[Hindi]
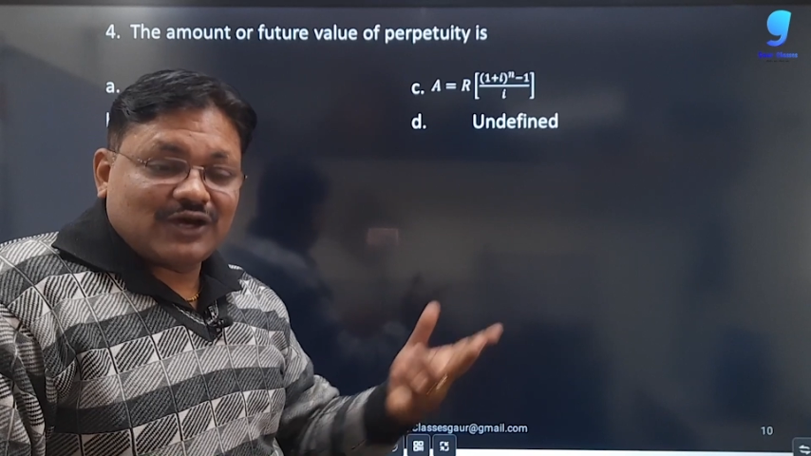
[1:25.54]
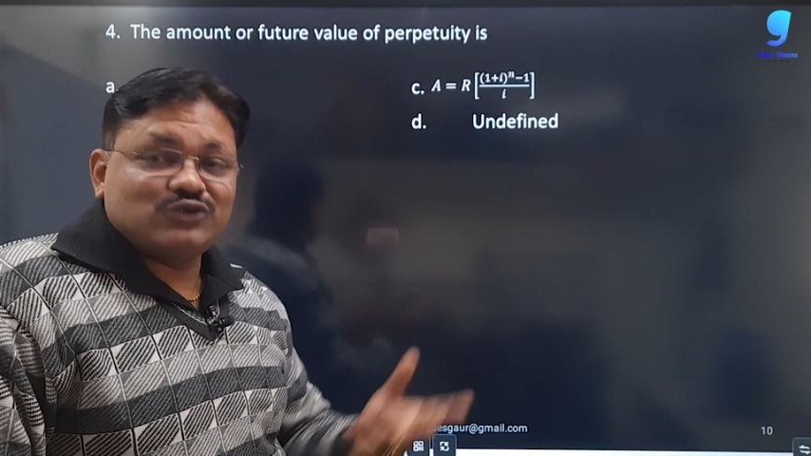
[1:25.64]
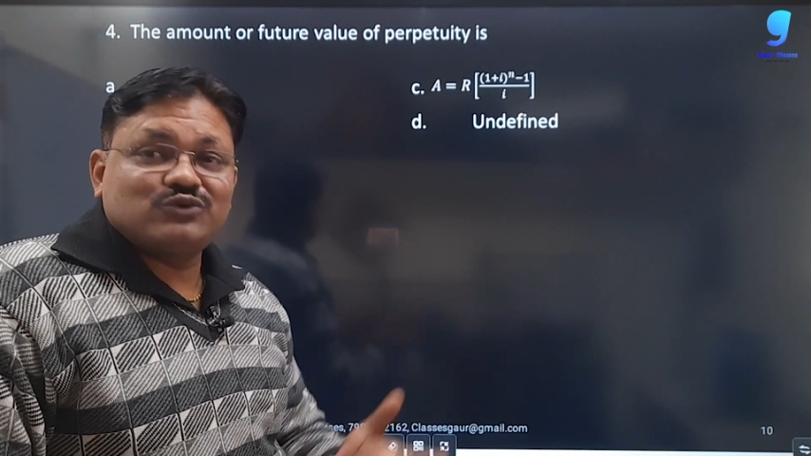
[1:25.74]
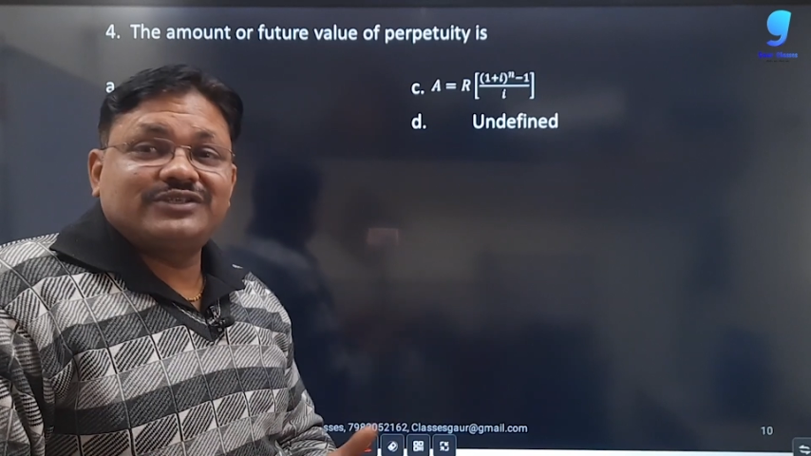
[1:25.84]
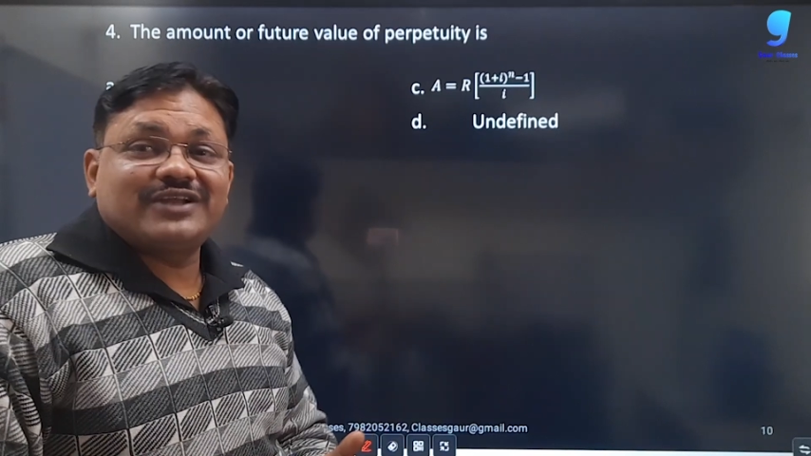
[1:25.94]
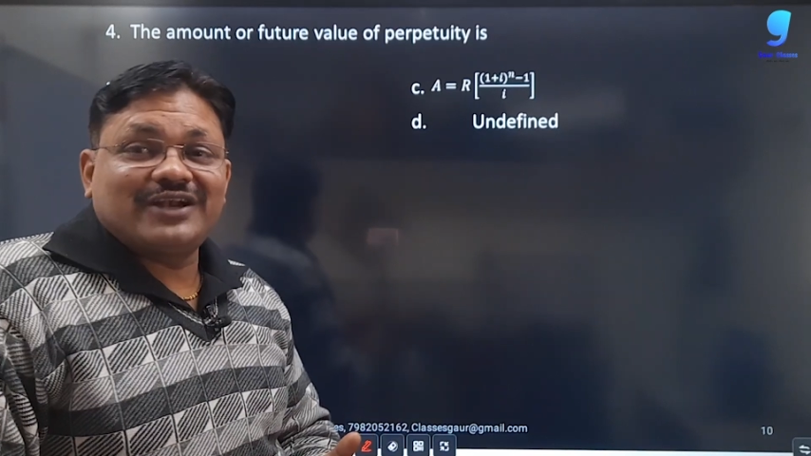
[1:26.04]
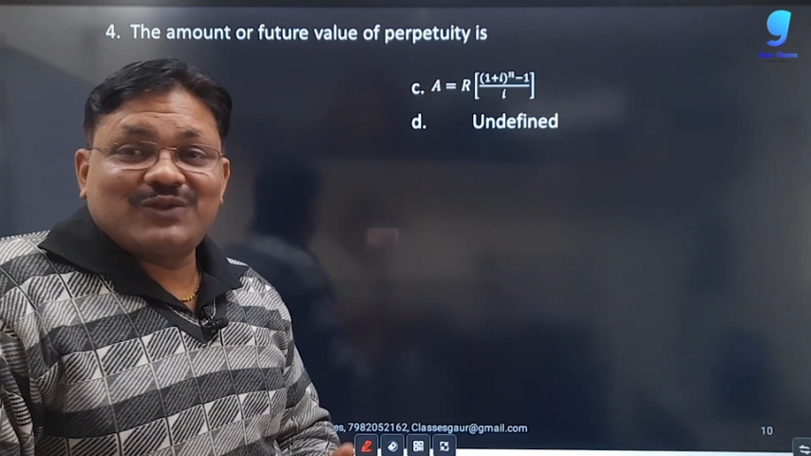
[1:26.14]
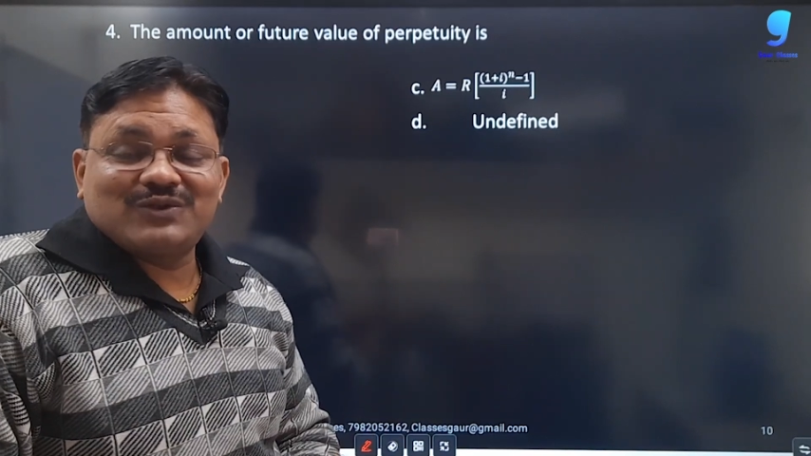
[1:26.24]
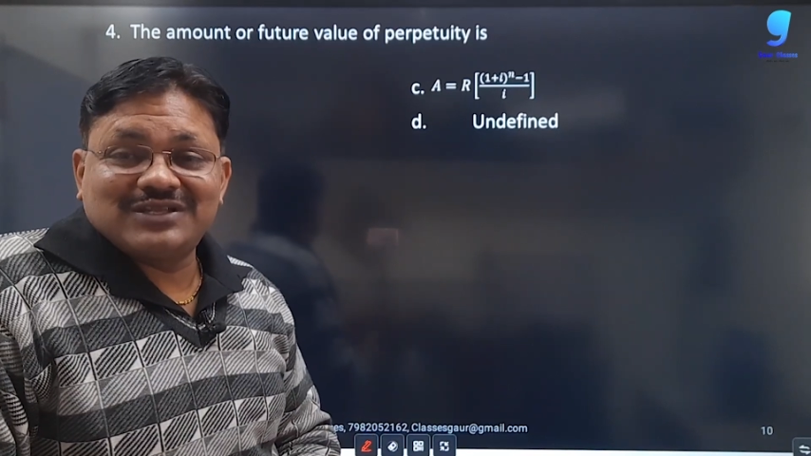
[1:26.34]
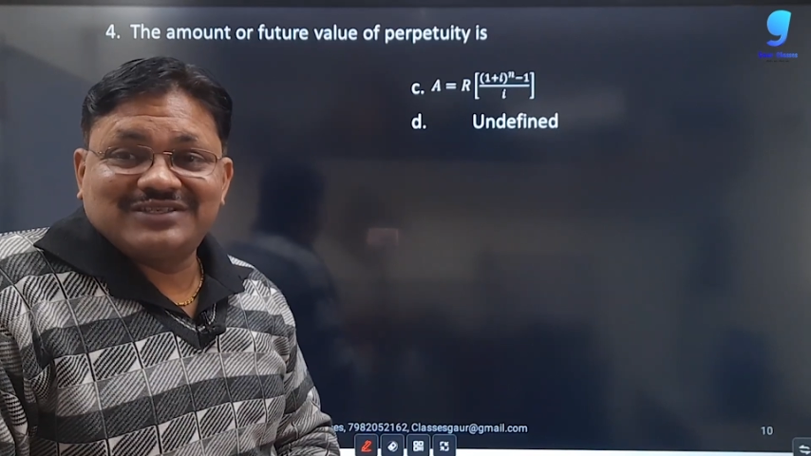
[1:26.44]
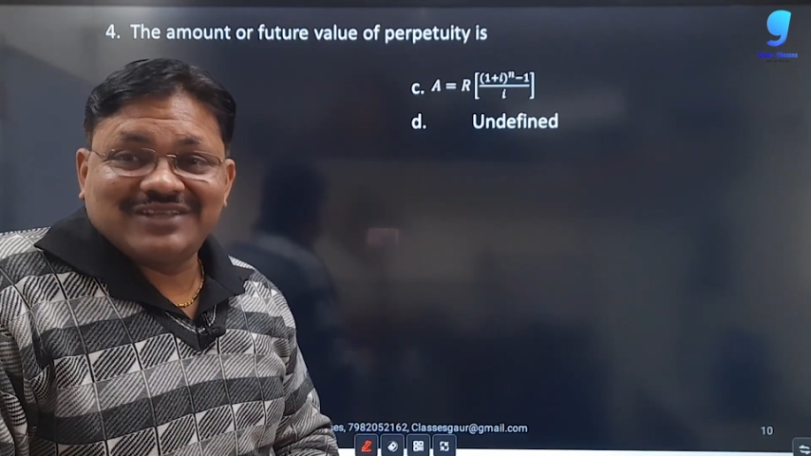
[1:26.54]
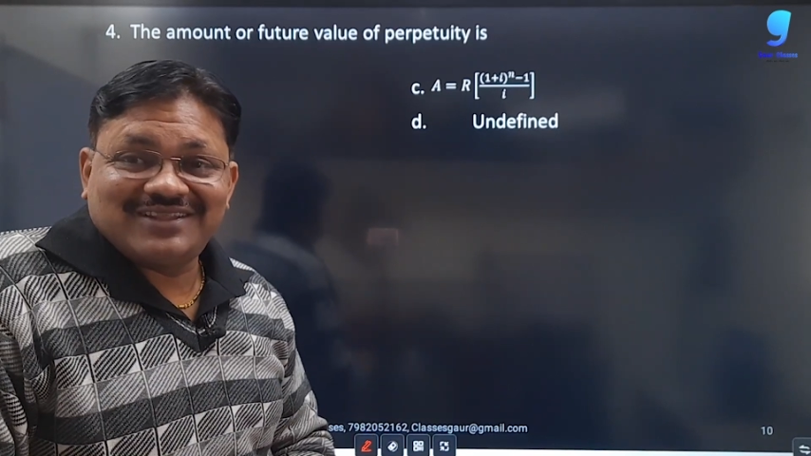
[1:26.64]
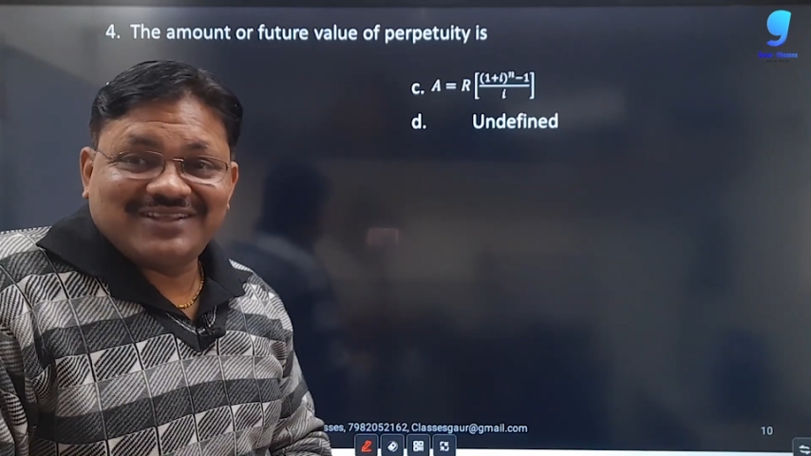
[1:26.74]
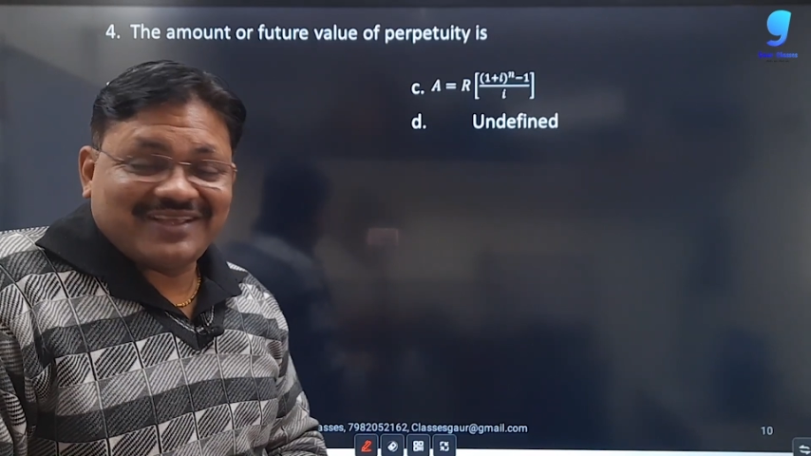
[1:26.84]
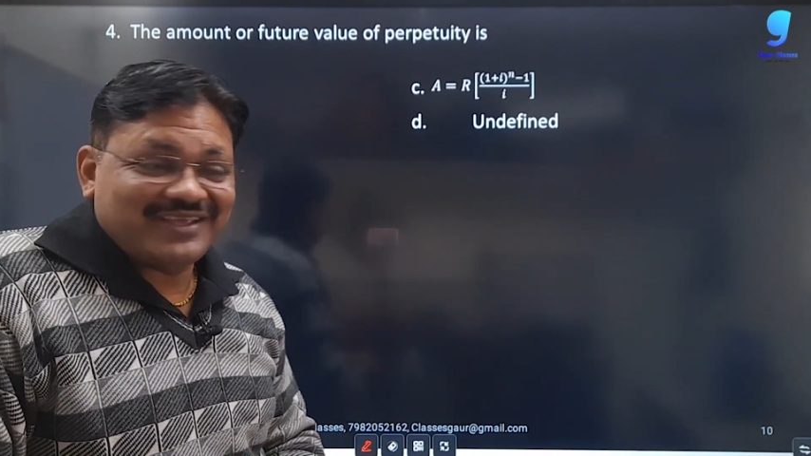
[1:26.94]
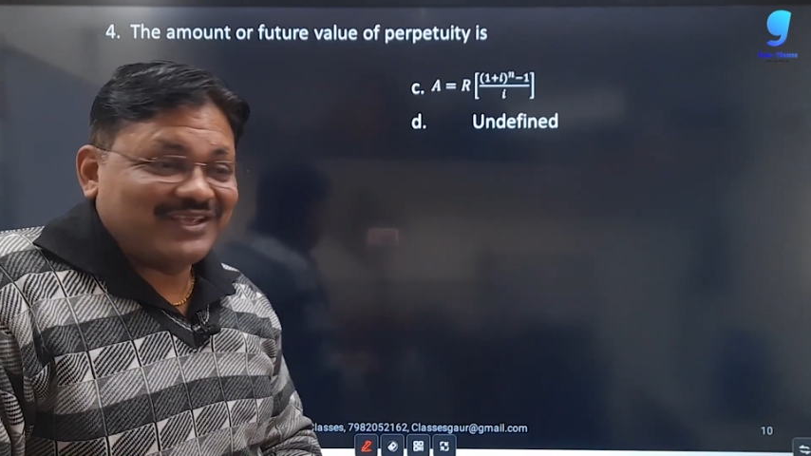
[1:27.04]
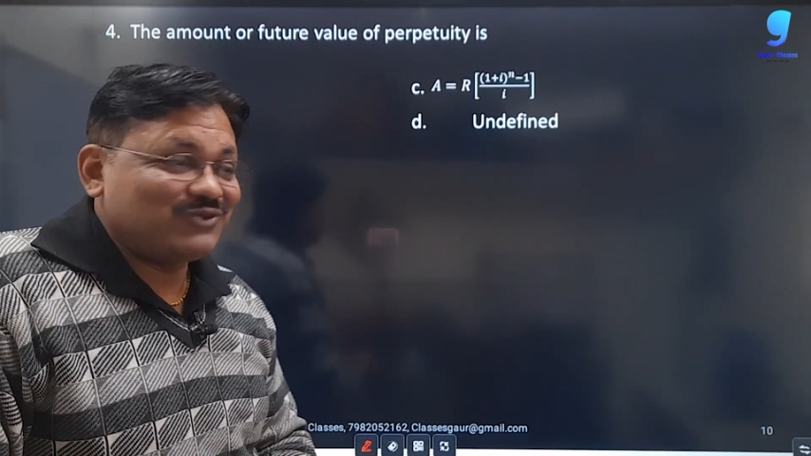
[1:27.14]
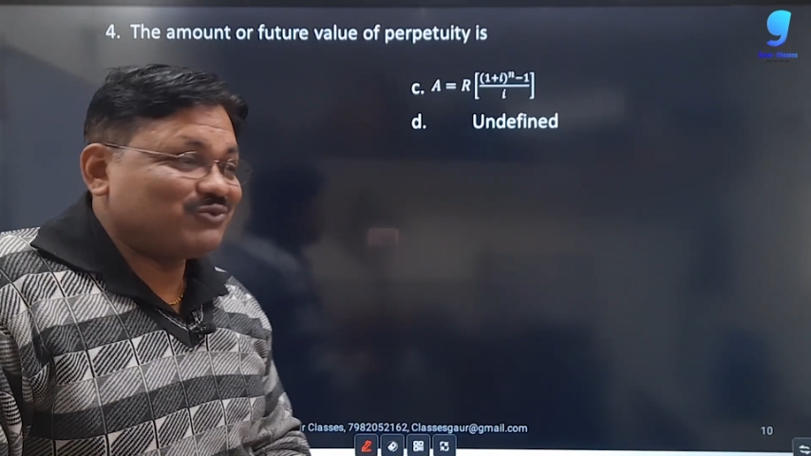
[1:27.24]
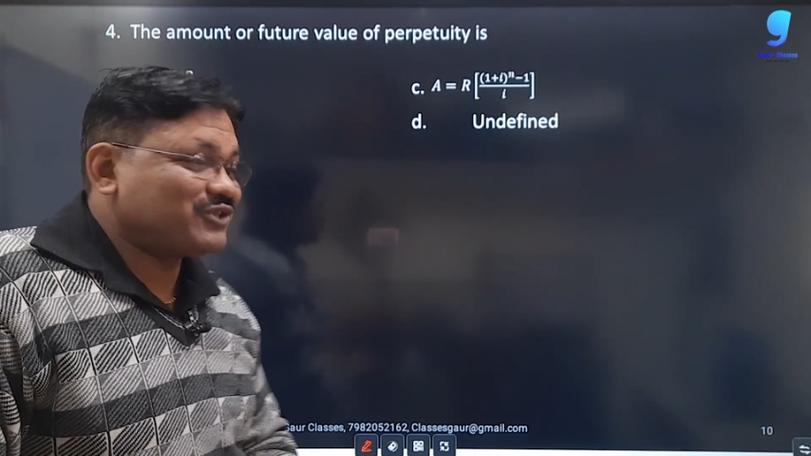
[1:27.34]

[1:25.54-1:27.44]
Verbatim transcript: अगर जो चीज़ कंटिन्यूसली चलती रहेगी तो